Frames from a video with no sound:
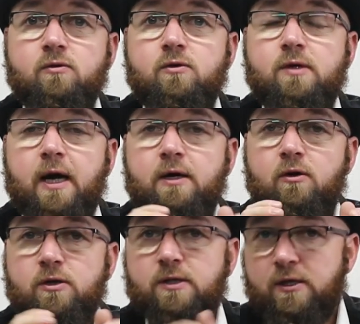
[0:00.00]
und zeigen
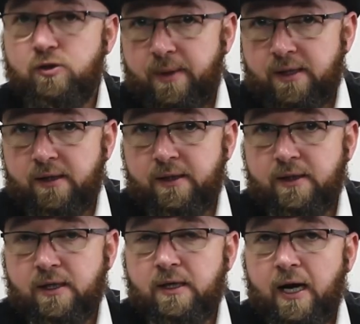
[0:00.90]
euch dann später
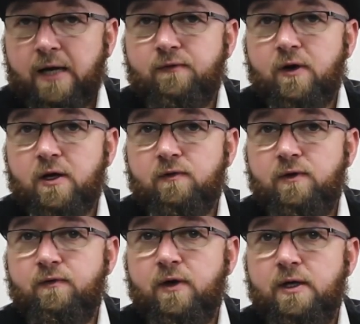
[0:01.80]
den Grill einfach,
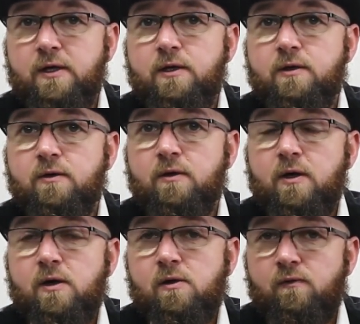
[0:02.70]
wie wir ihn
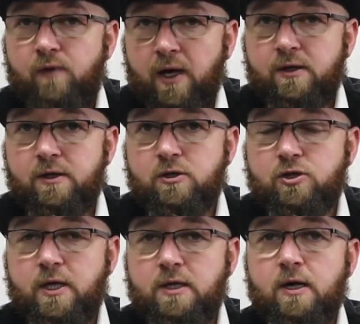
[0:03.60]

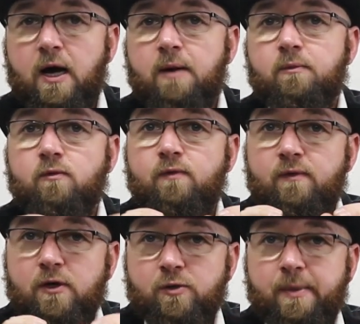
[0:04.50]
fertiggestellt haben und wie
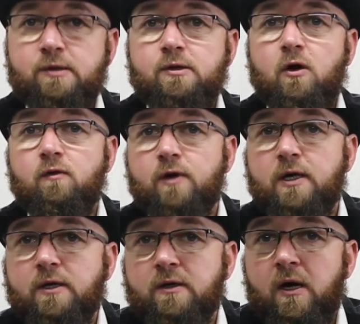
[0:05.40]
wir Spieße drauf
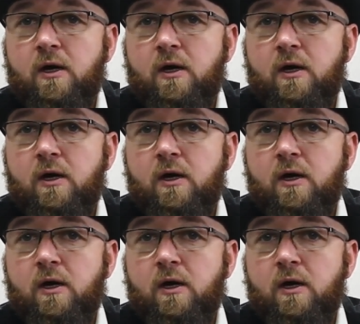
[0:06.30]
grillen.